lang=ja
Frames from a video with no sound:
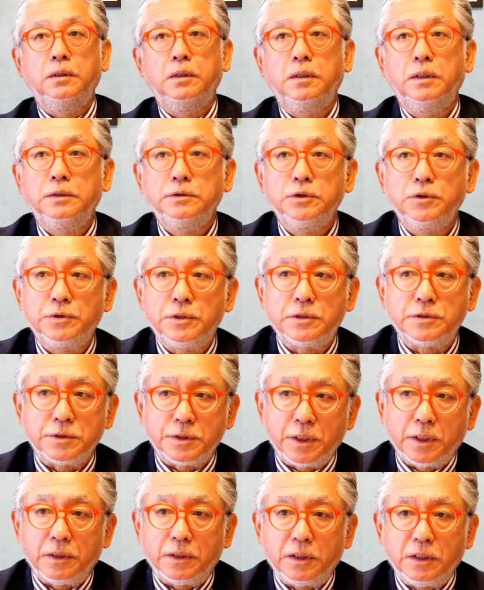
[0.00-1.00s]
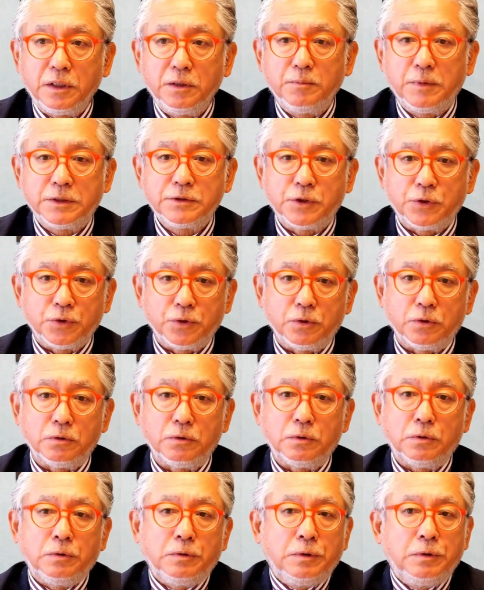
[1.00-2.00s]
そうですね今そ
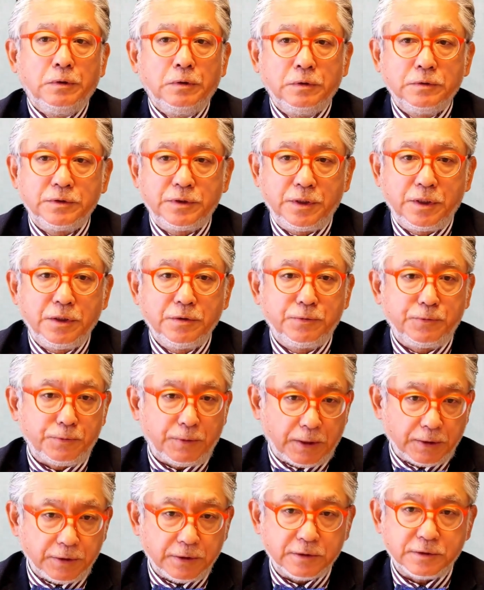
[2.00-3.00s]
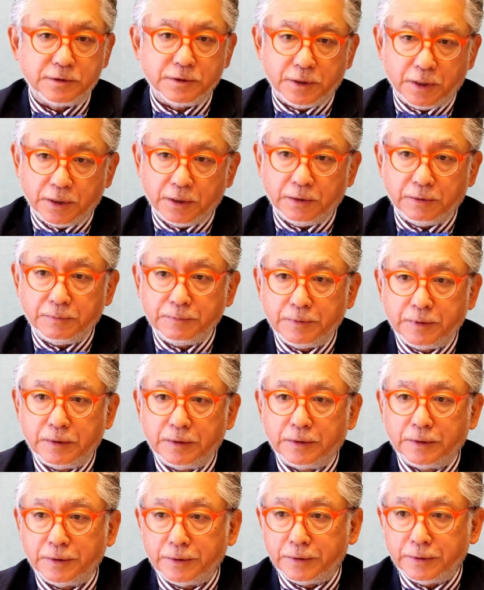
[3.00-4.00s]
の政府はですね、
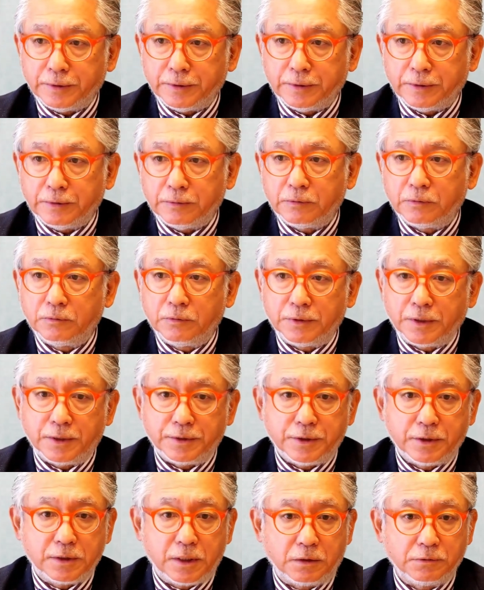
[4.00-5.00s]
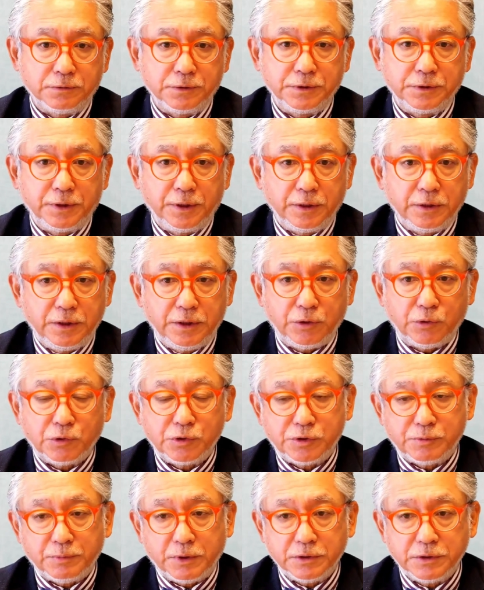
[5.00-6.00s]
えー、この間閣議決定を
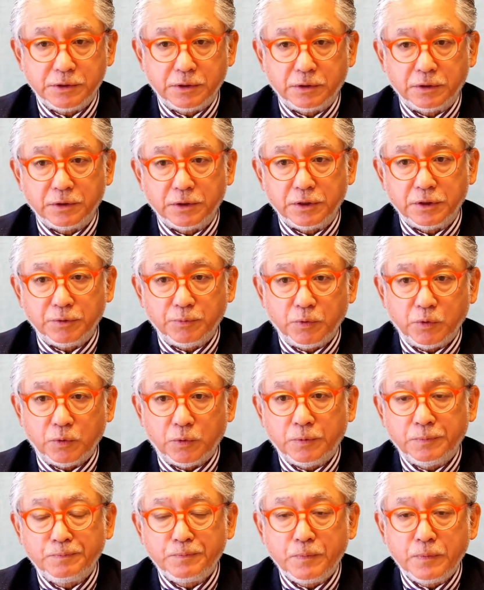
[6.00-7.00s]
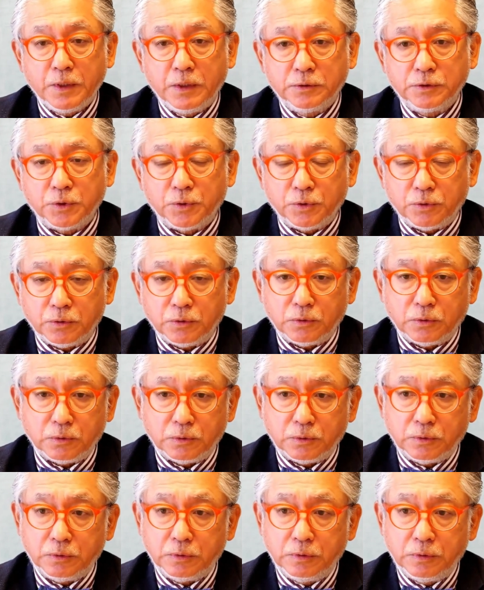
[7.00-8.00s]
しましたけれどもそ
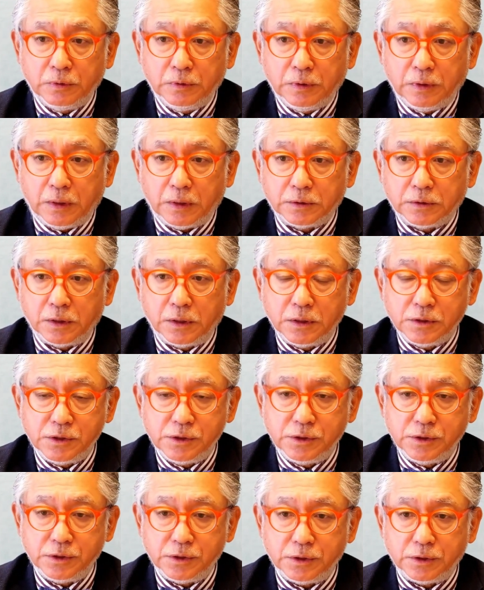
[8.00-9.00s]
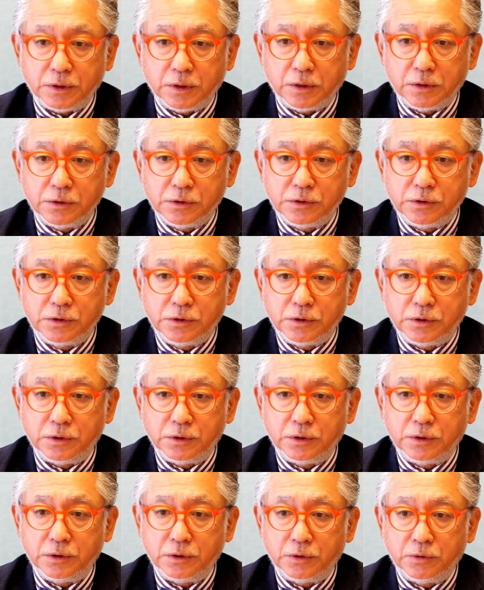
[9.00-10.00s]
の新しい原
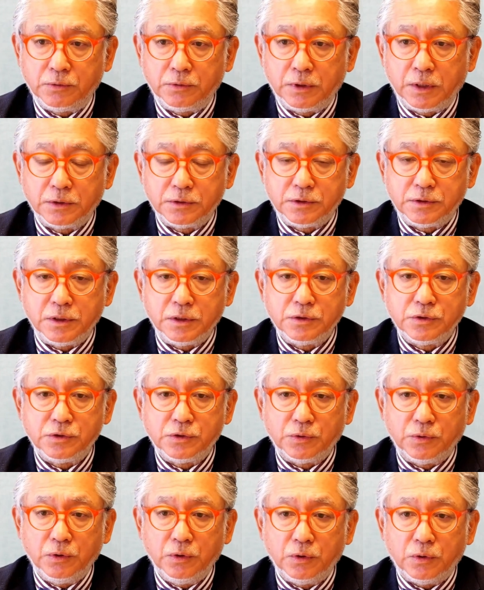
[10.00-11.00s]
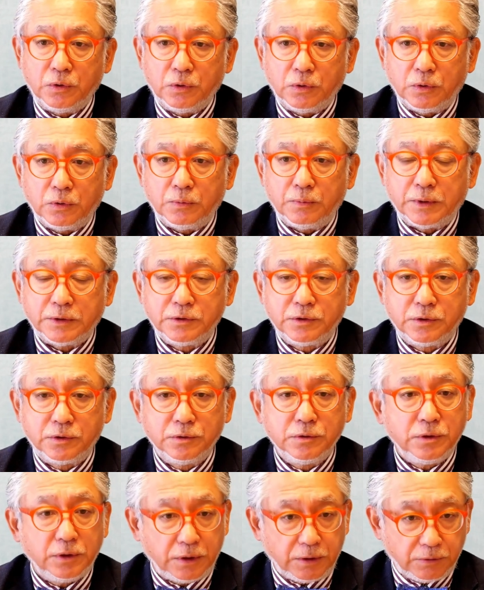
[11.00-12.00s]
子力発電所を、まあ、
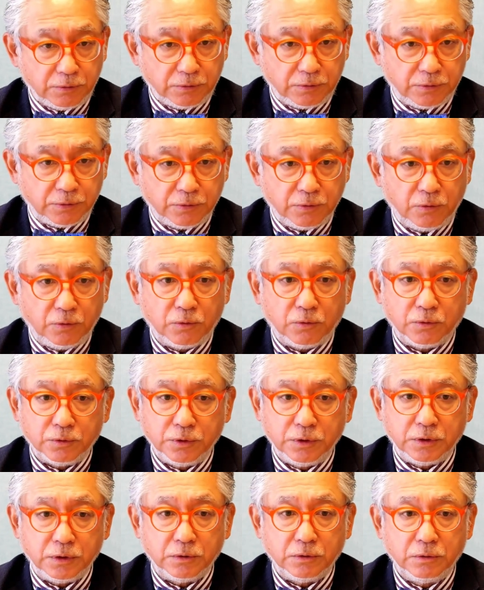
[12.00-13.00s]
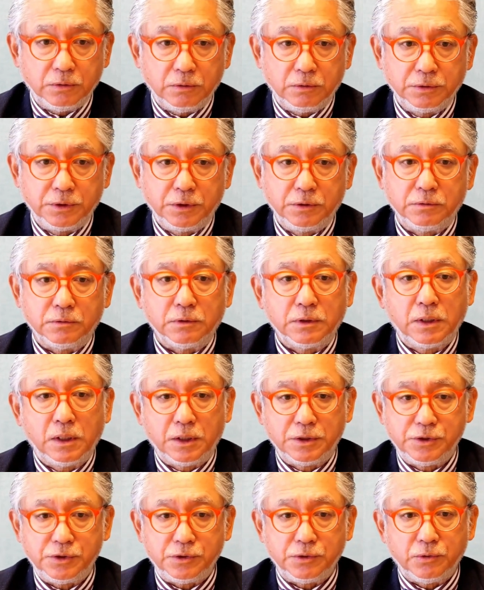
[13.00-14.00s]
作っていくという方向に大きく
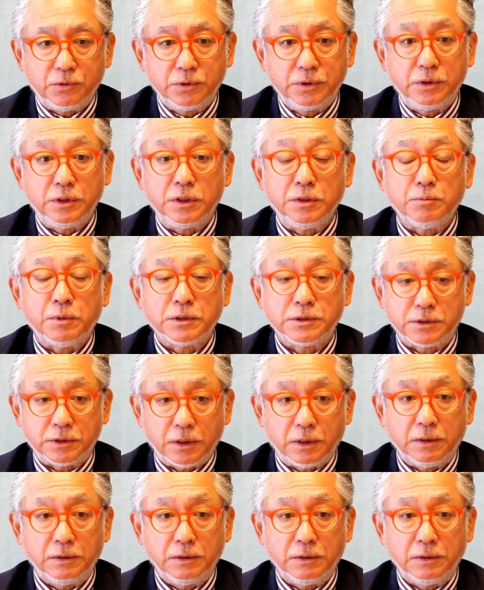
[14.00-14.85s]
舵を切りました。